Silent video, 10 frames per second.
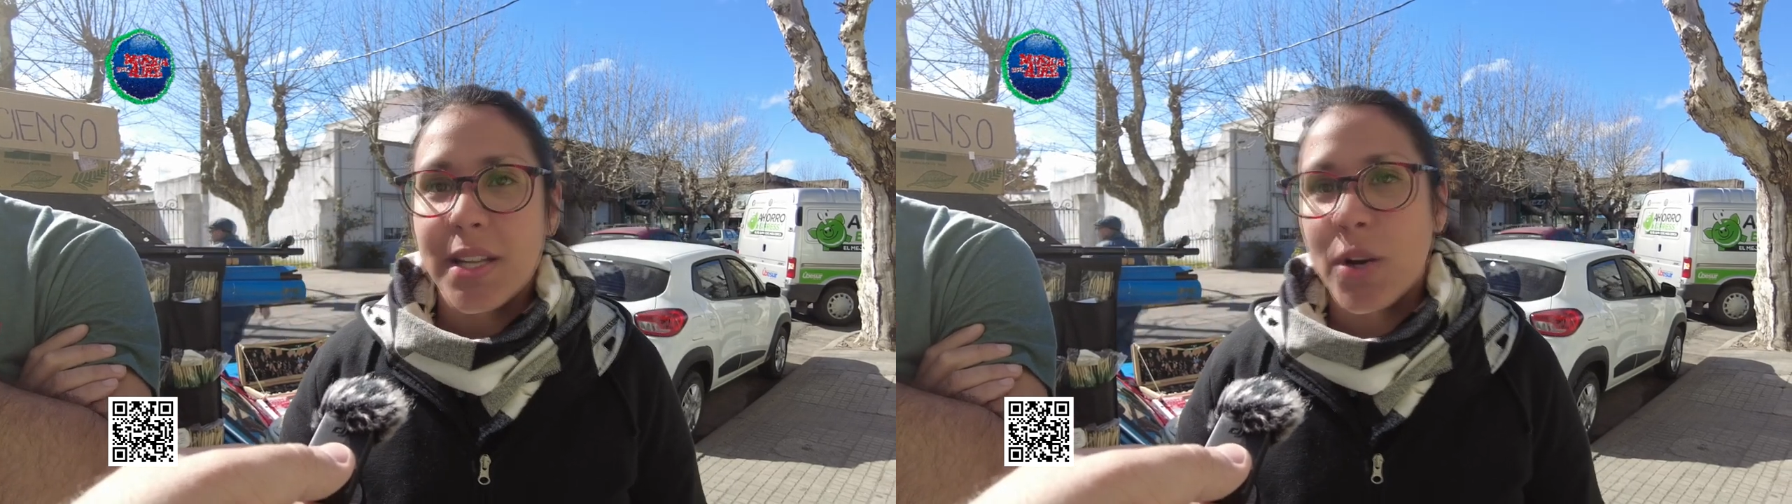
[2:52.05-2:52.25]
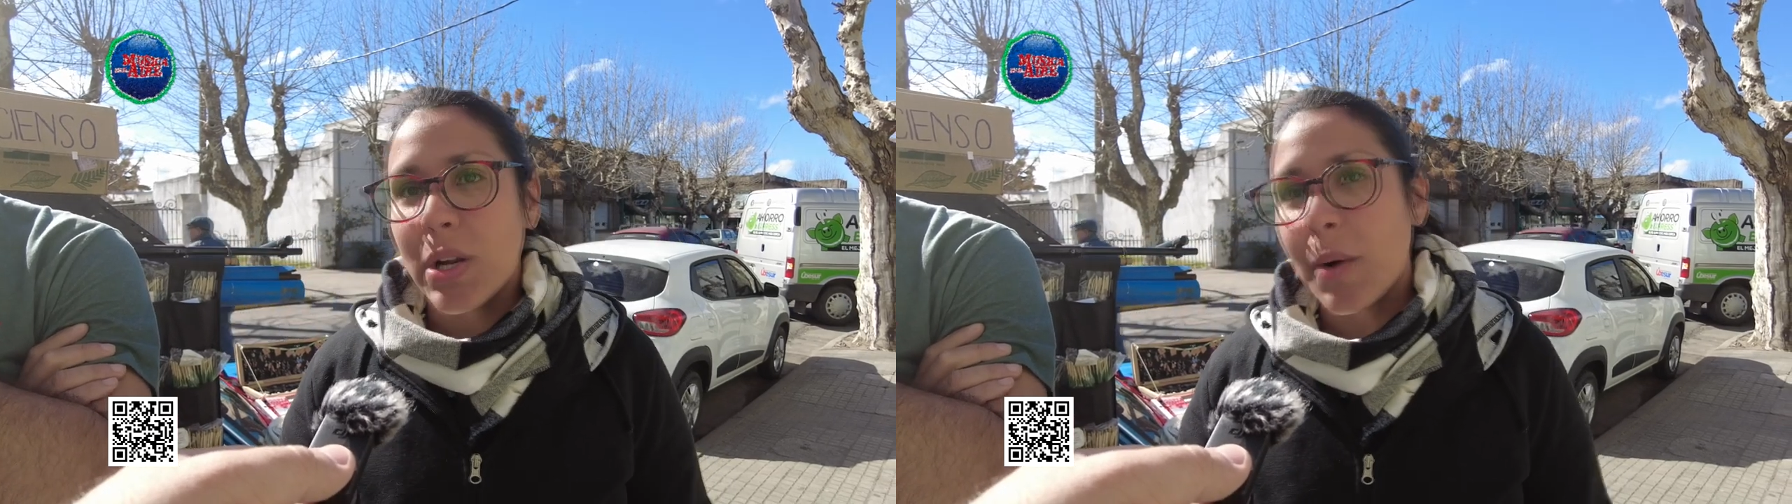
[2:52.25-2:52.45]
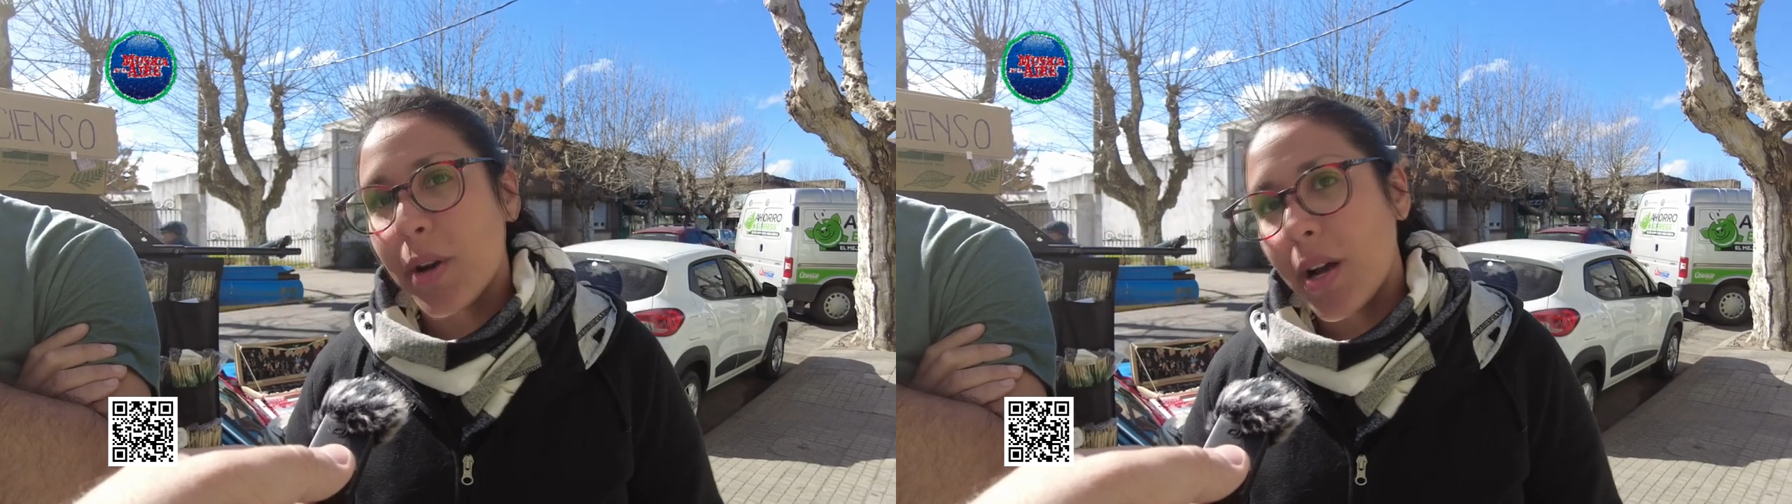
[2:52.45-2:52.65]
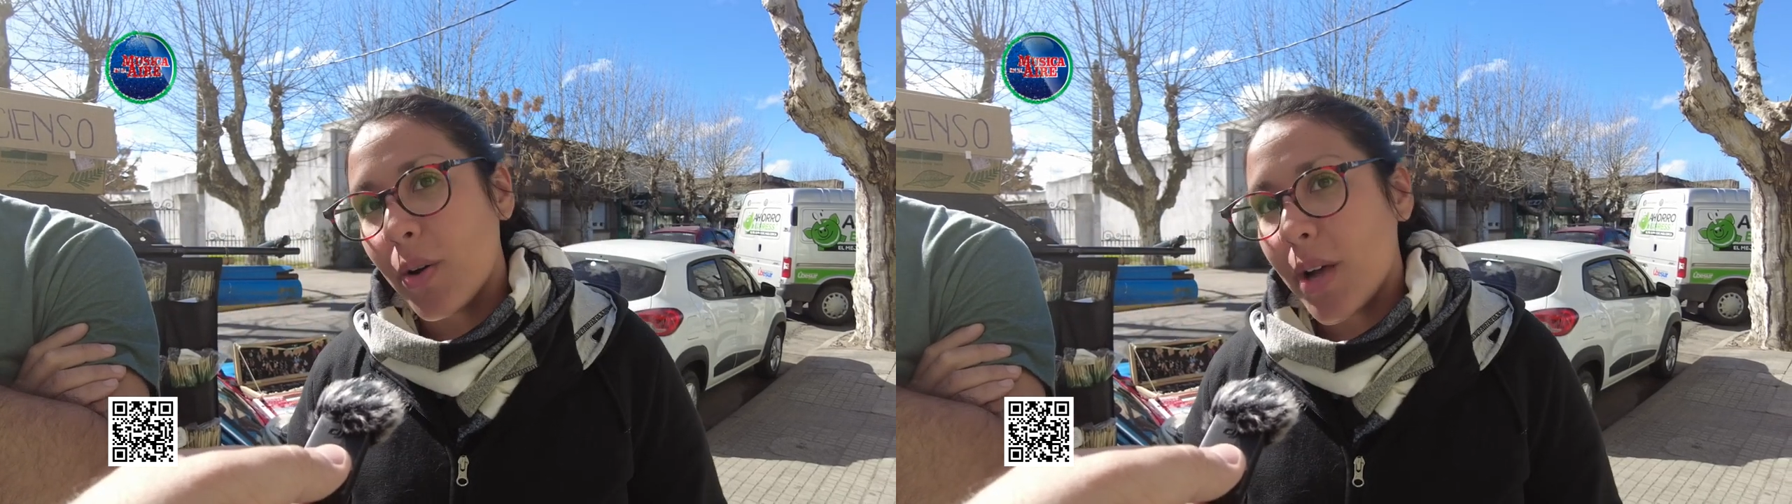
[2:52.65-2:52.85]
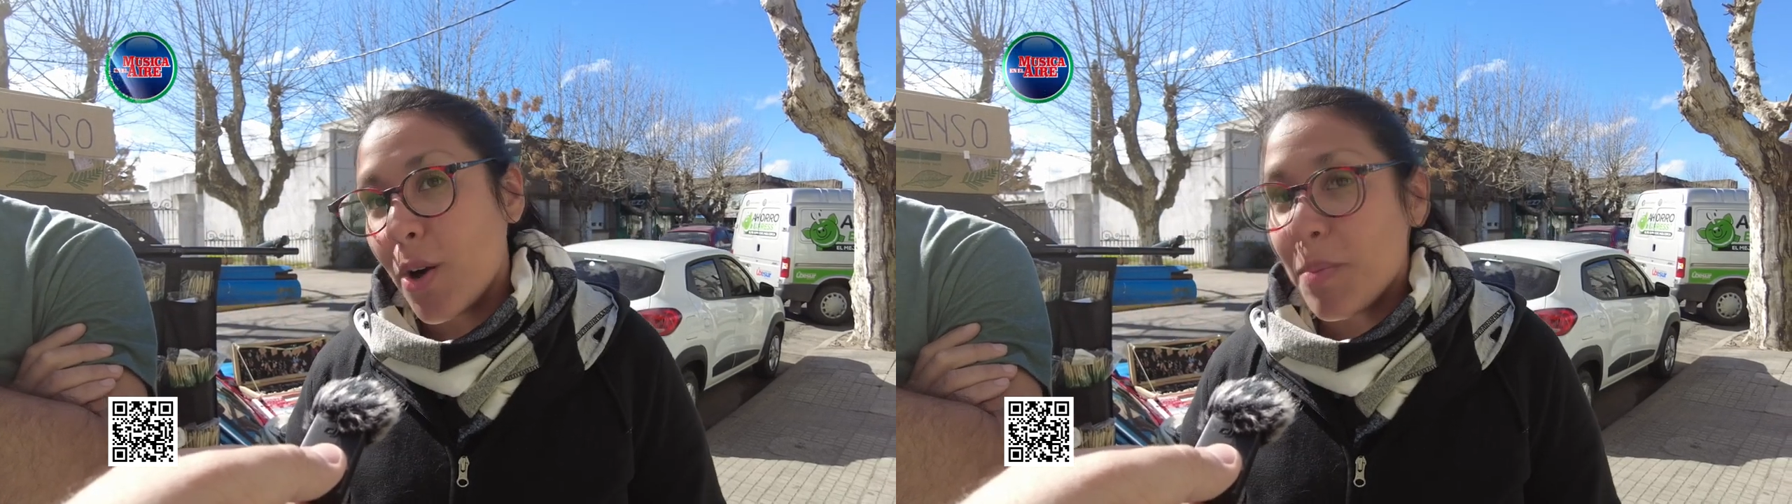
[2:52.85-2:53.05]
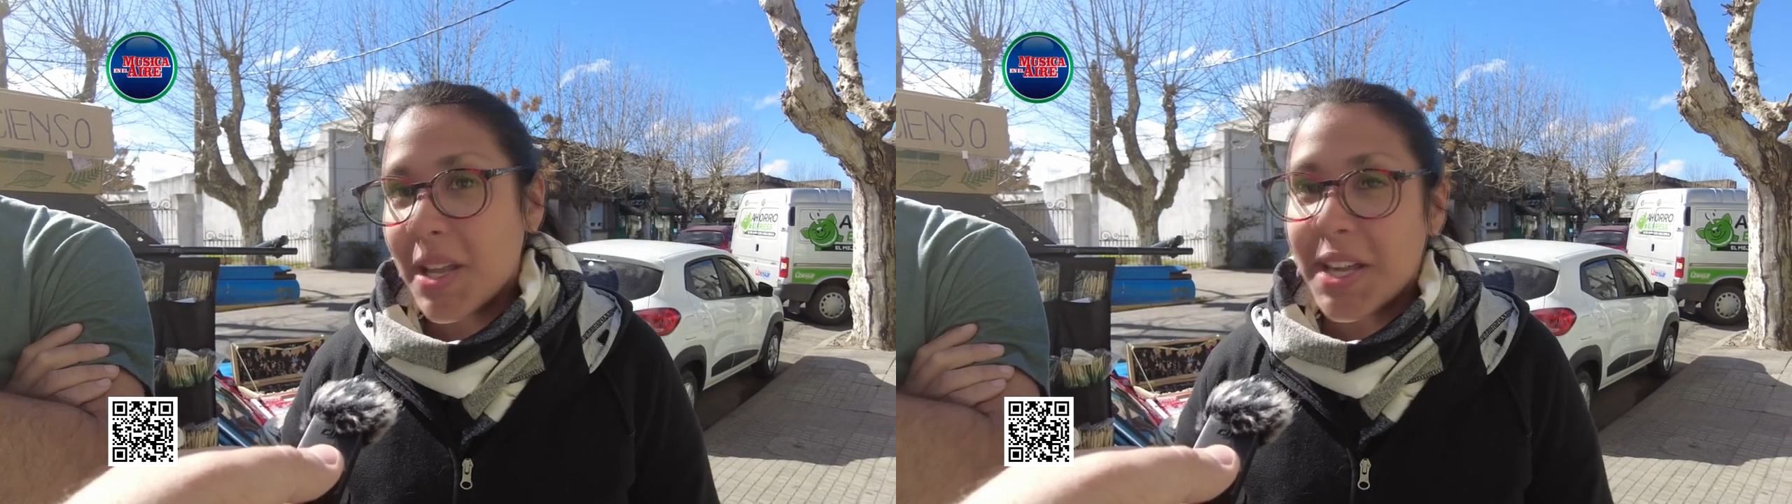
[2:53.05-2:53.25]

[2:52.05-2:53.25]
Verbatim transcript: te colaboran con la compra